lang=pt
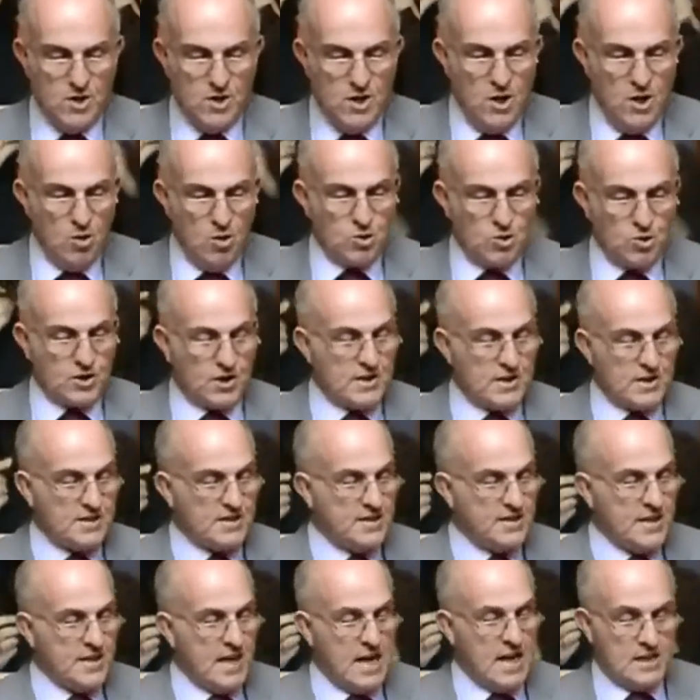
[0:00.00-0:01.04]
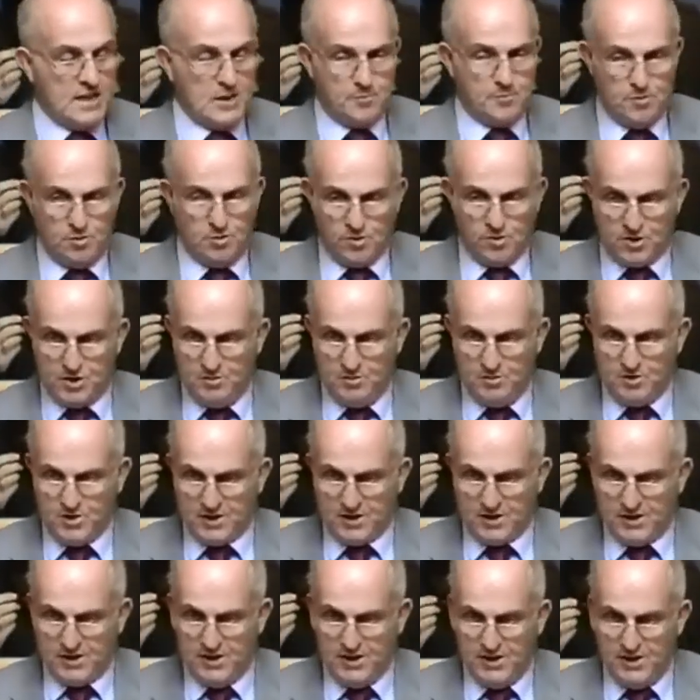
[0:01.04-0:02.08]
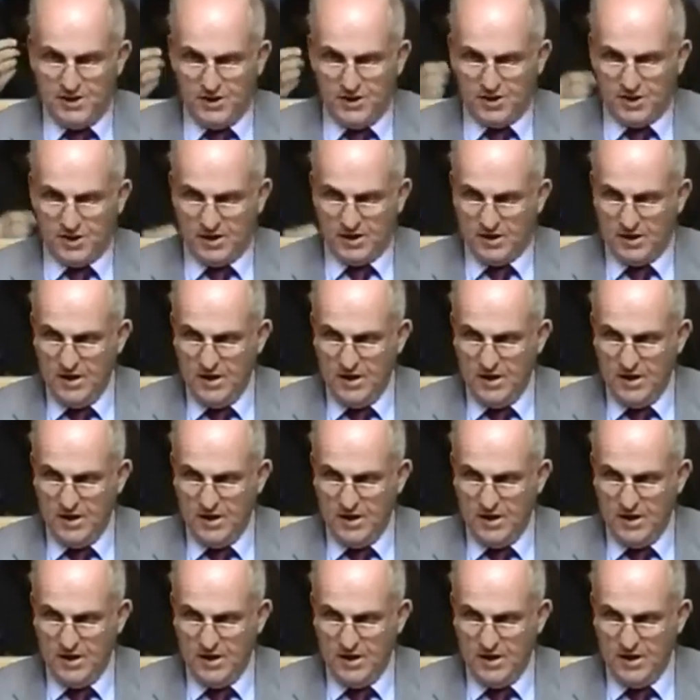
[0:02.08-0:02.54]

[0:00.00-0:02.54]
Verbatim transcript: ostracizada pelo regime jardinista,